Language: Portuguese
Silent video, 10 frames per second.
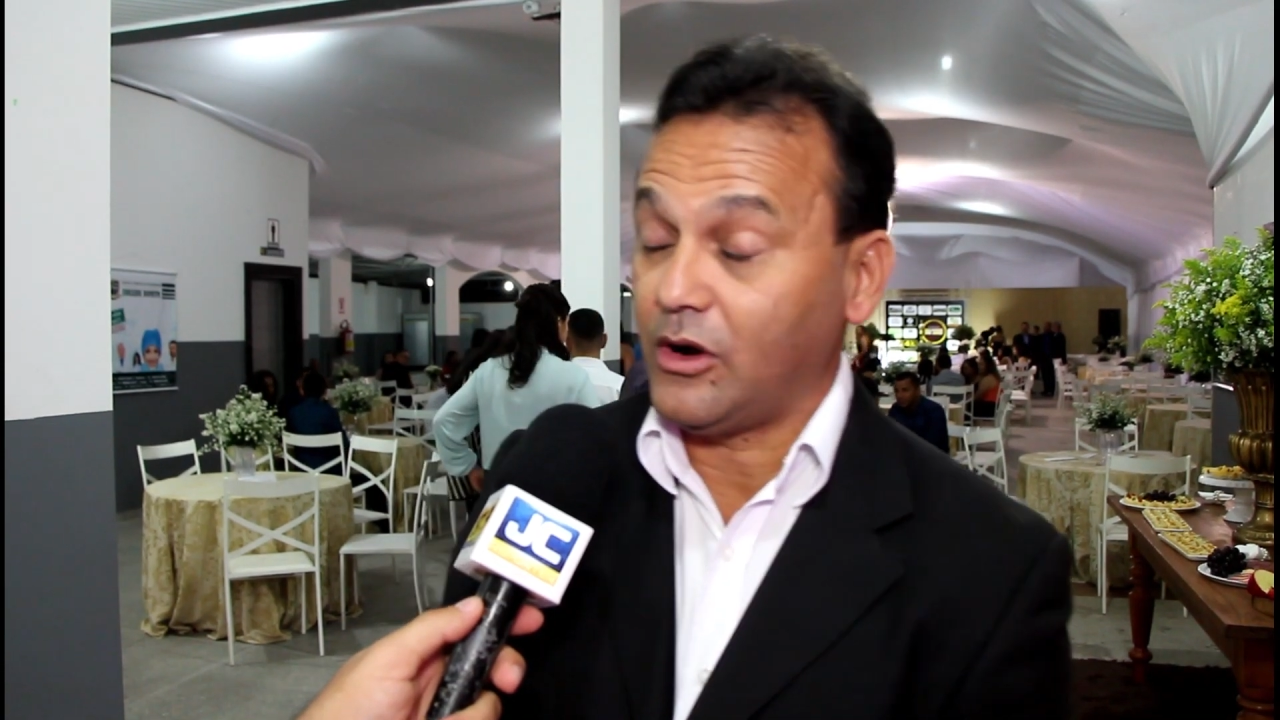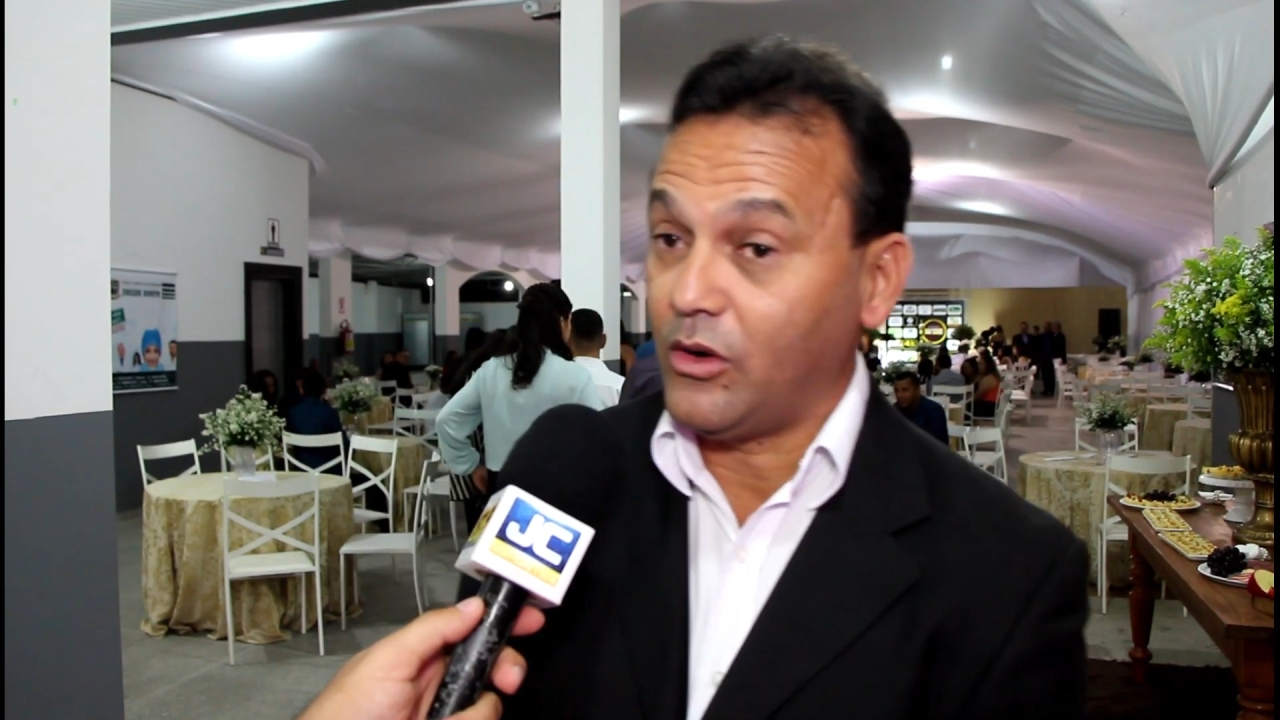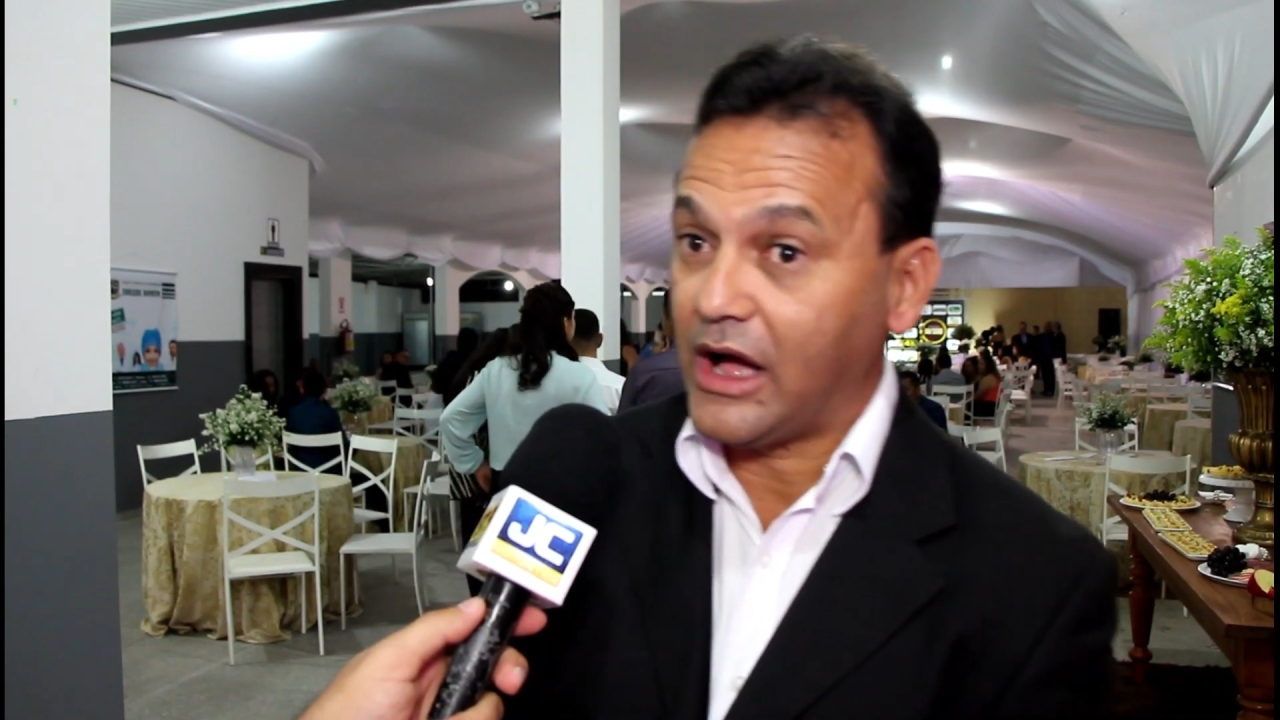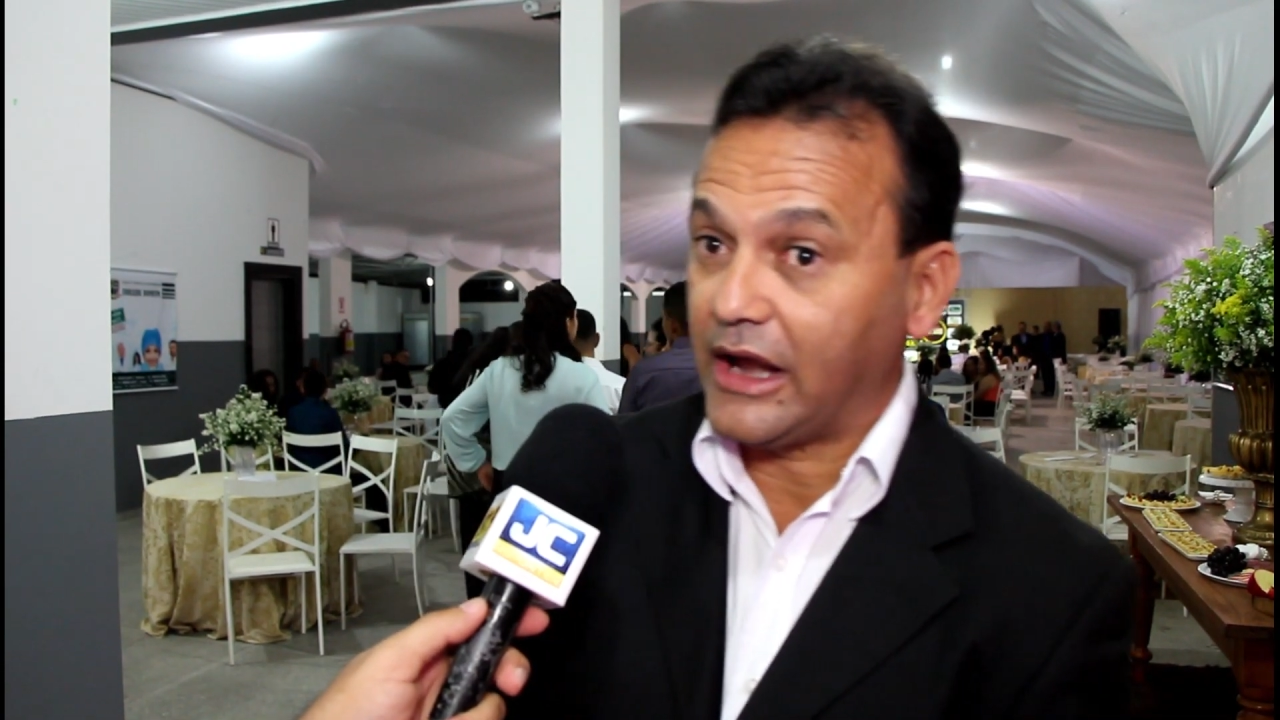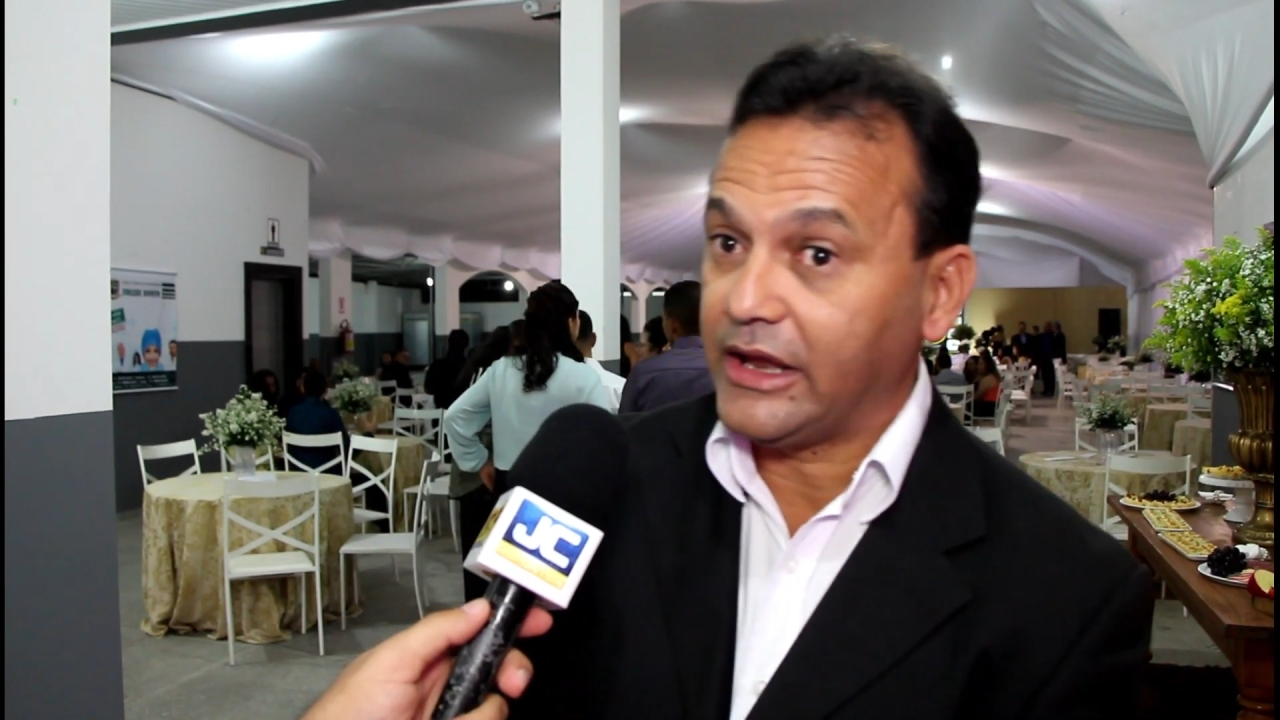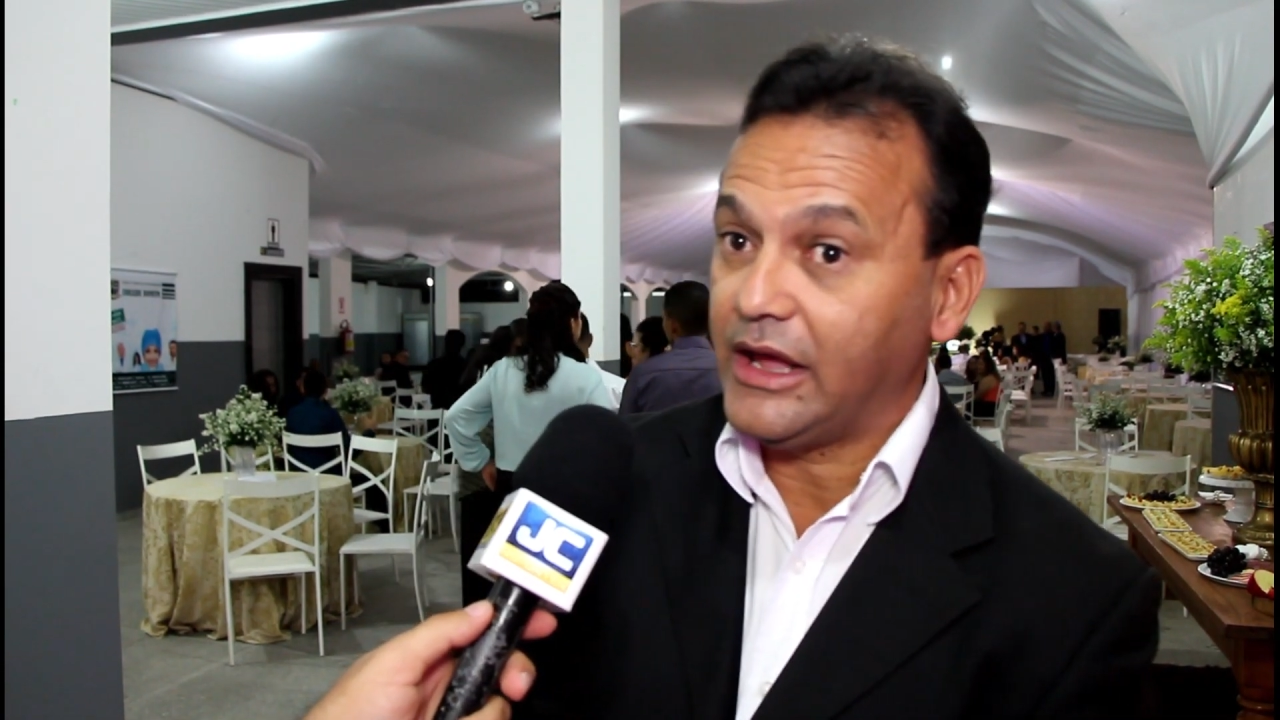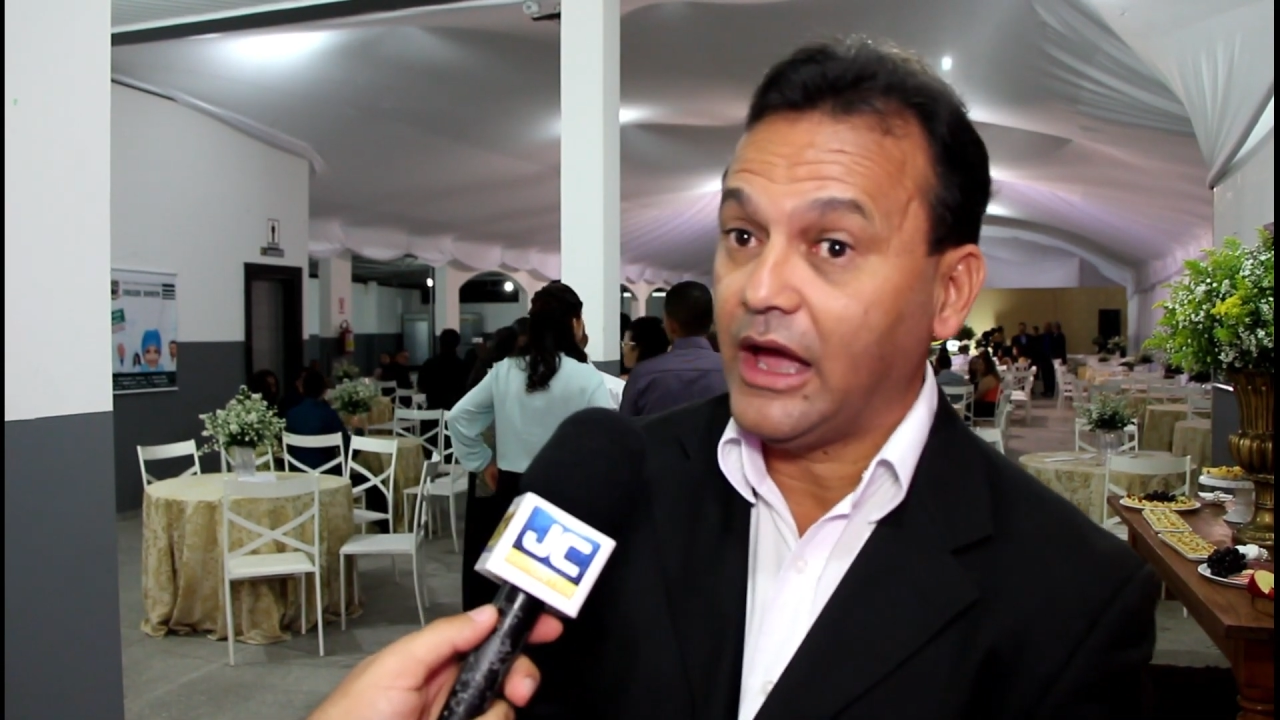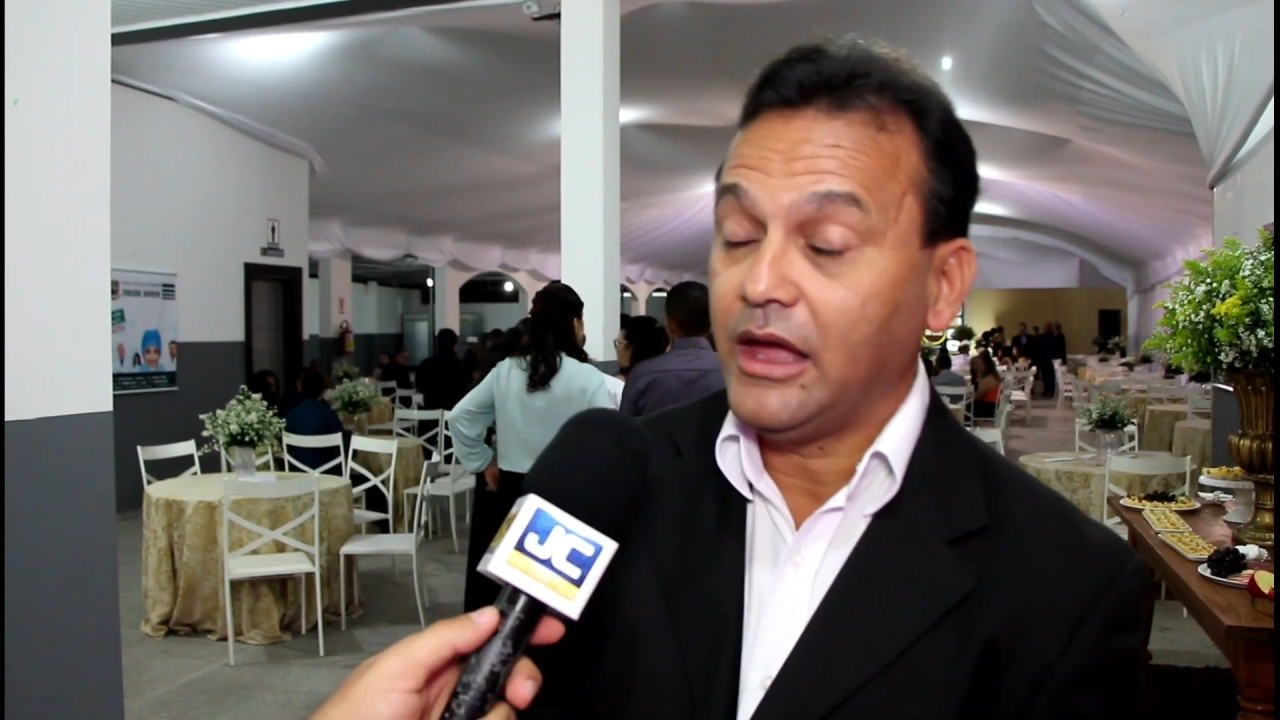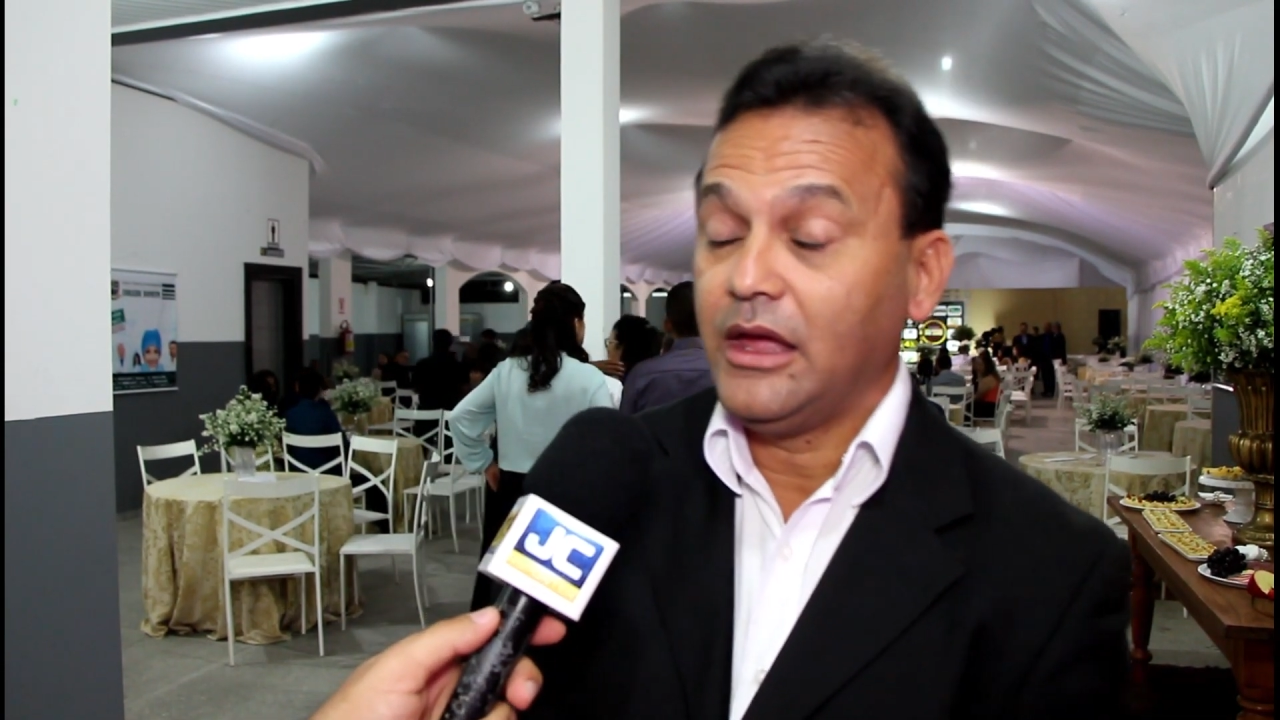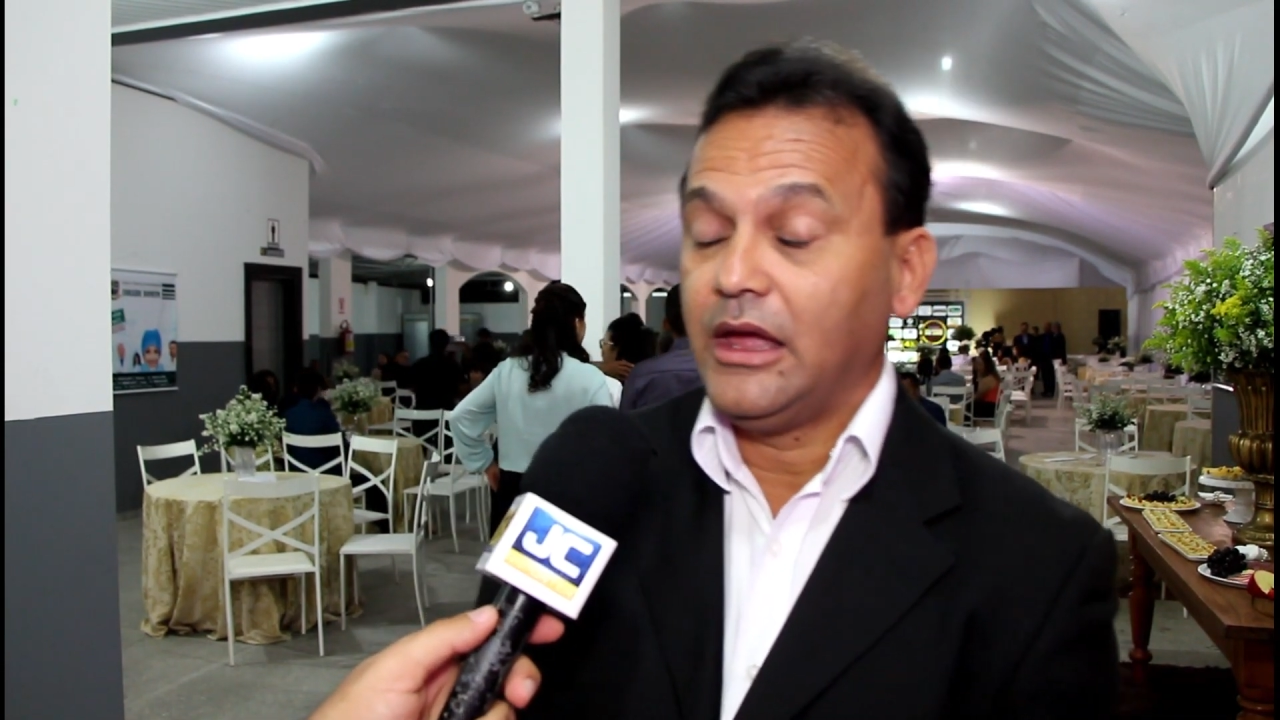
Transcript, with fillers: honraria